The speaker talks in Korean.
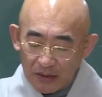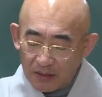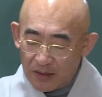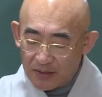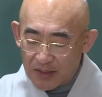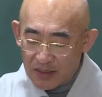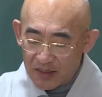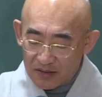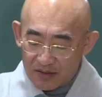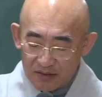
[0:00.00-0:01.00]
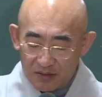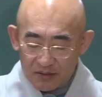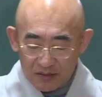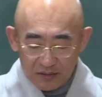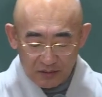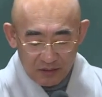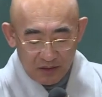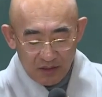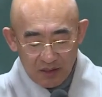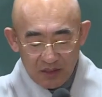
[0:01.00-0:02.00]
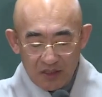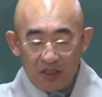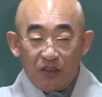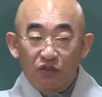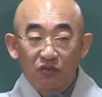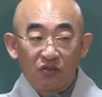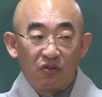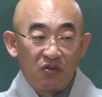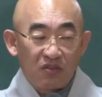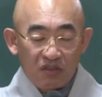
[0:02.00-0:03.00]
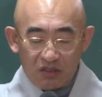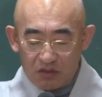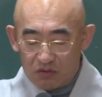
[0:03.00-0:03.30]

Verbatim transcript: 개생의 특징은 융통성이